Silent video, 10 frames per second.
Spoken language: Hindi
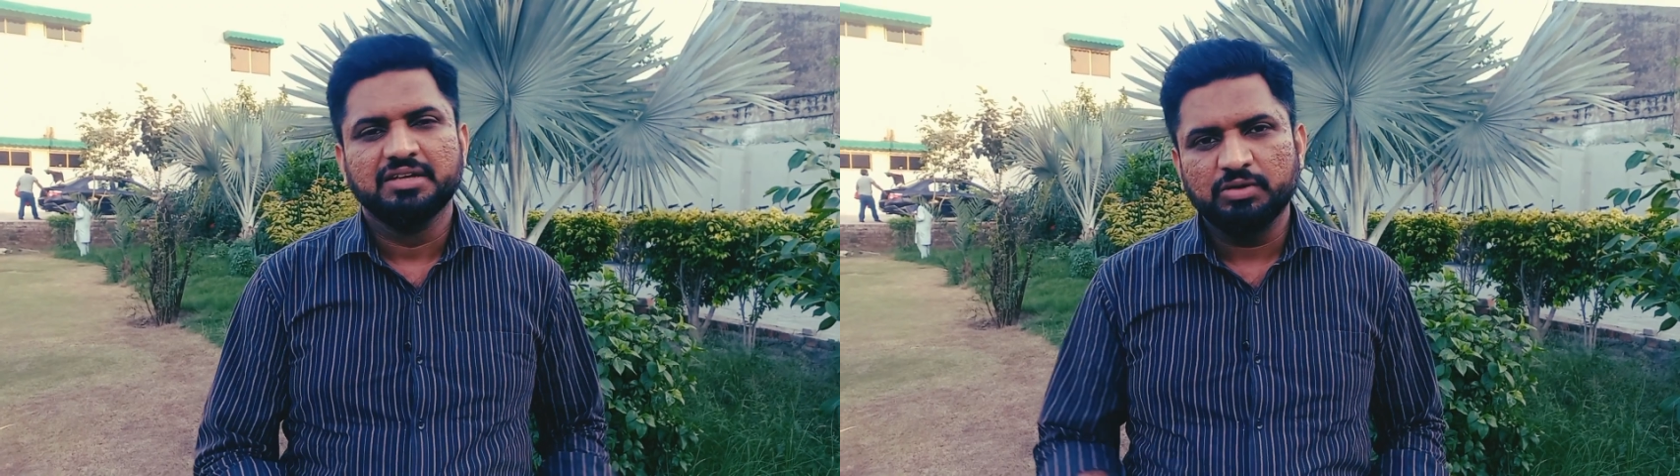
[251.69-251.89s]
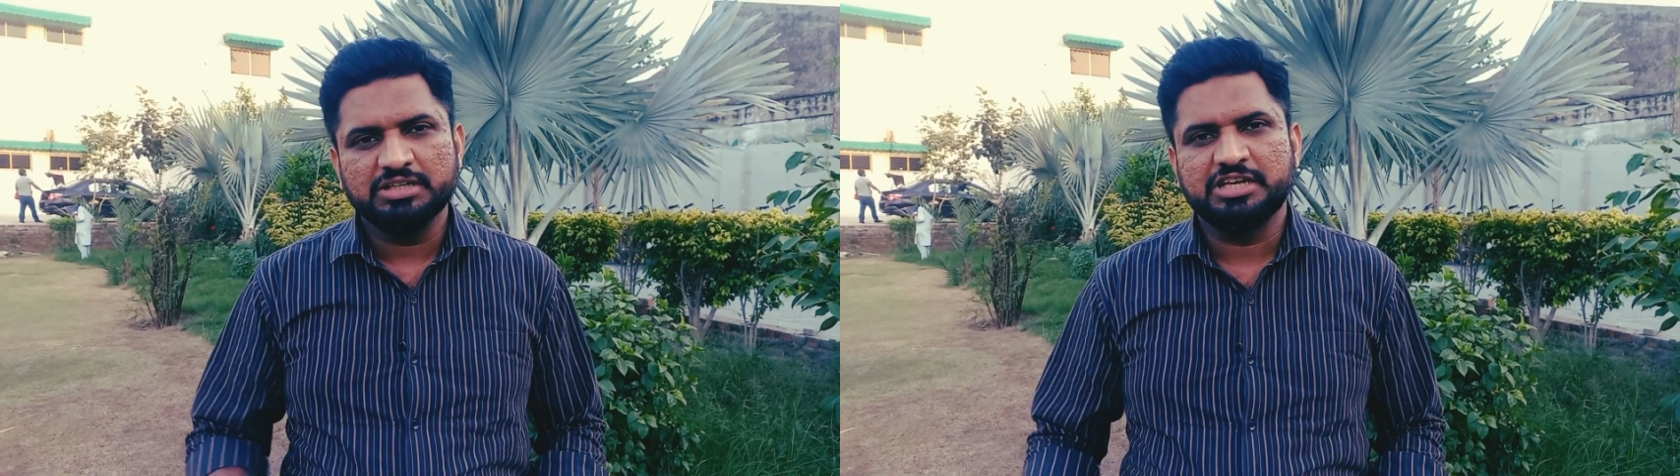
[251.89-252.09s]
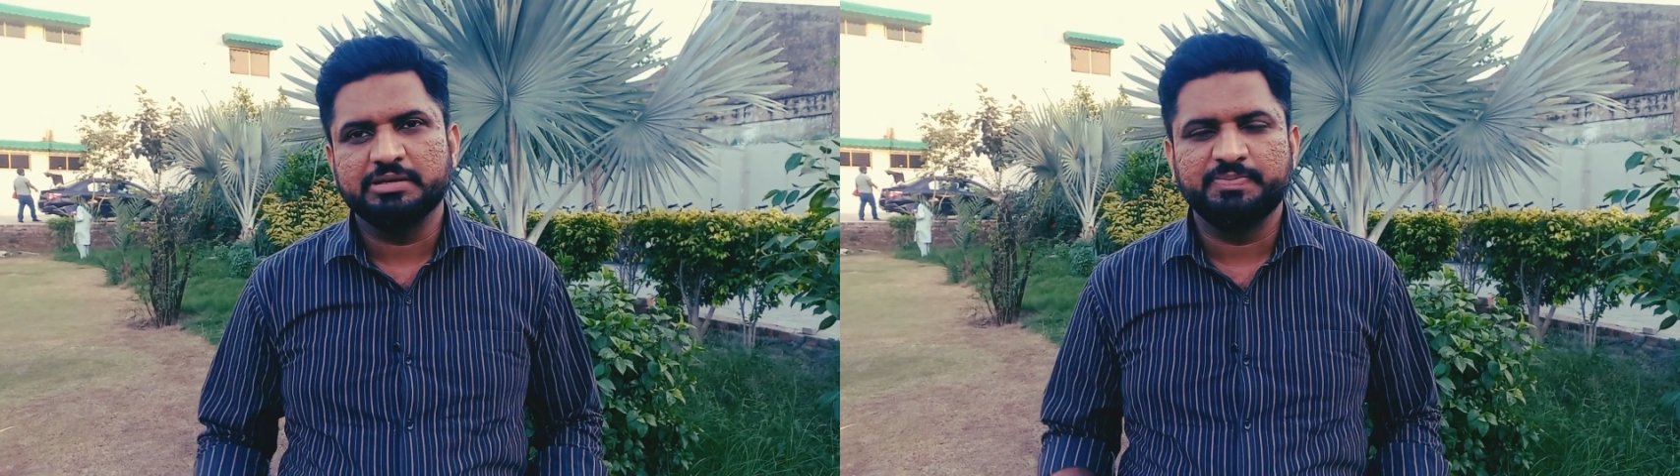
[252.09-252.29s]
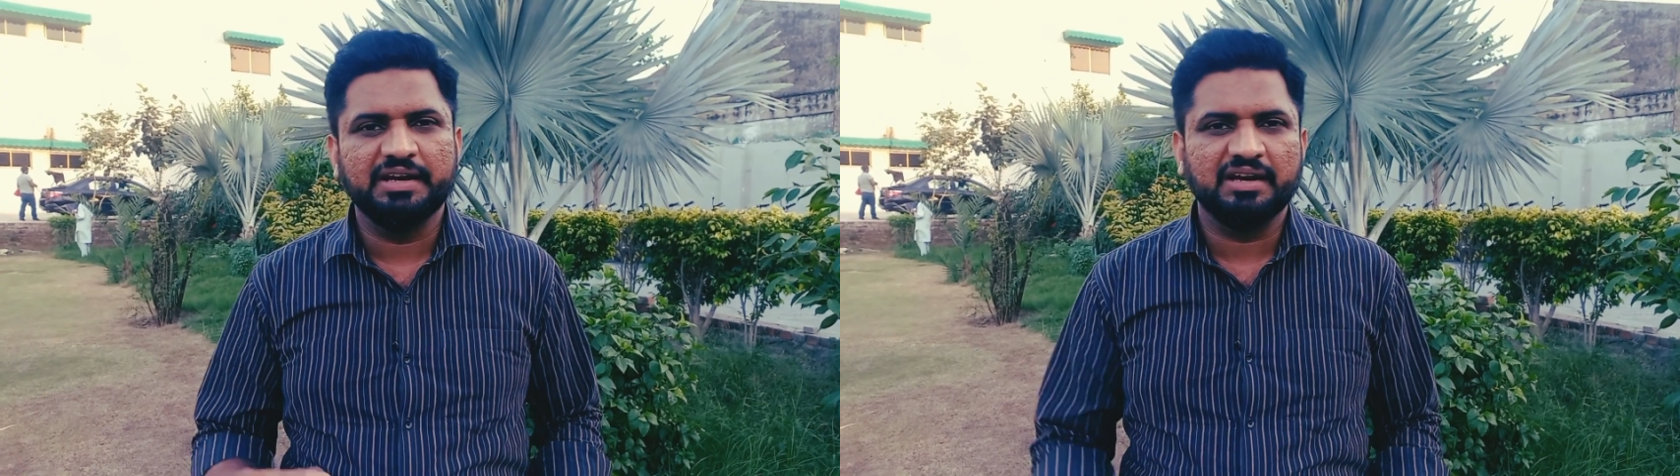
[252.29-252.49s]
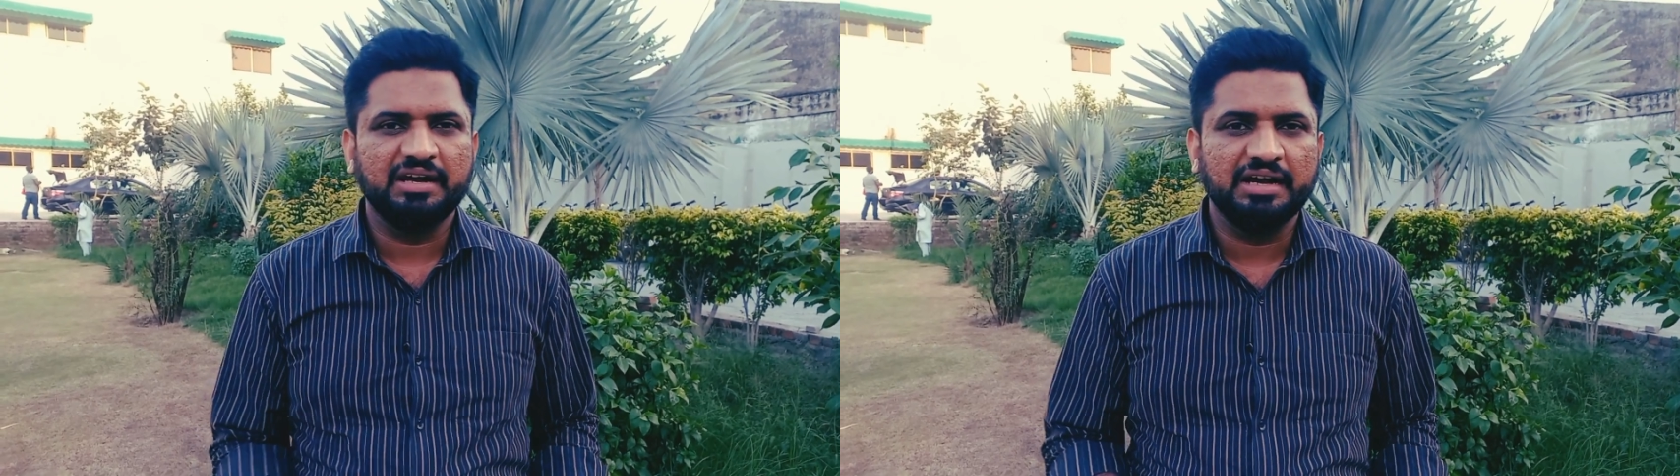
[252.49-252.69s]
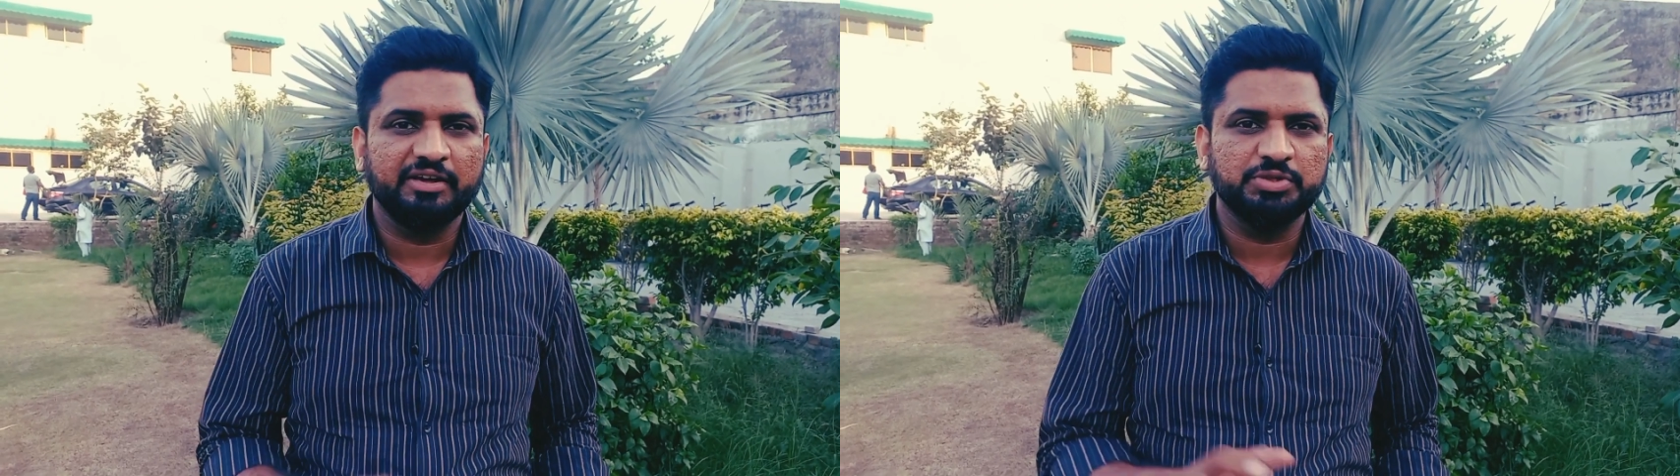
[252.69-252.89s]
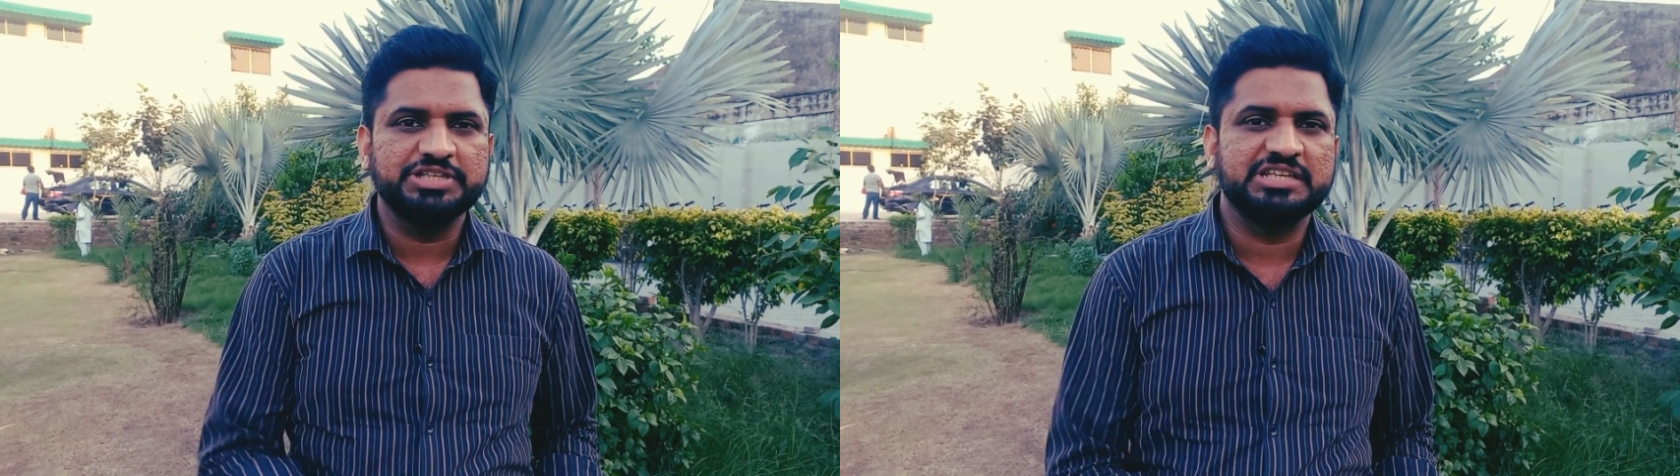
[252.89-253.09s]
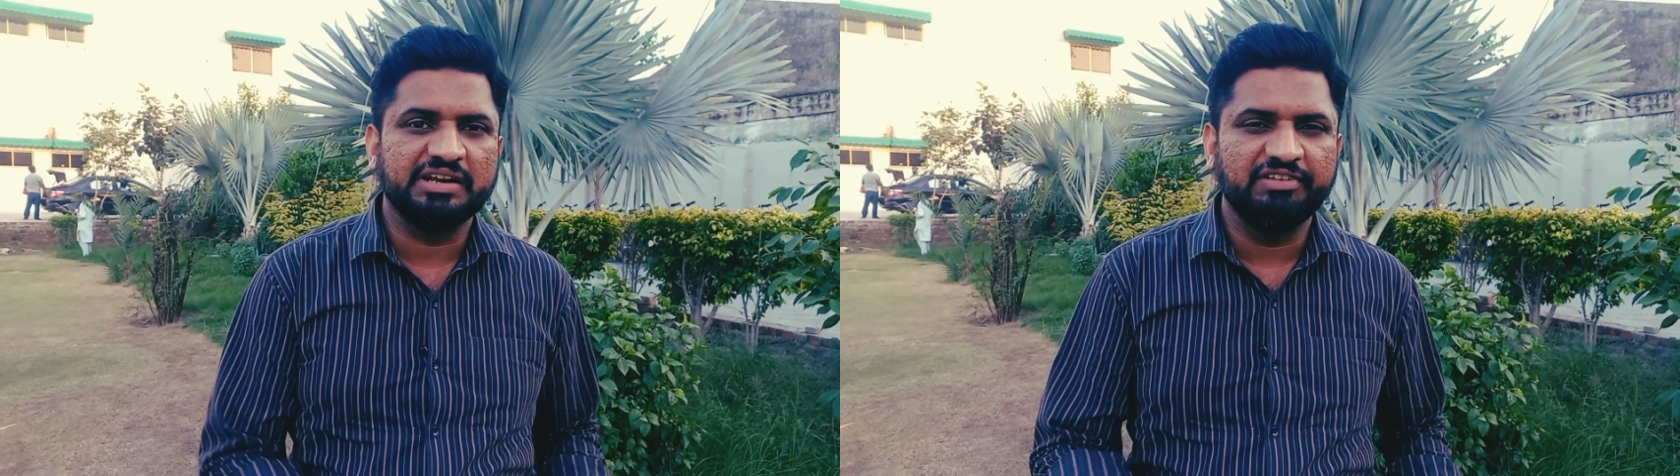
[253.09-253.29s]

कोई अच्छे स्पिनर लगा के कुछ इस तरह की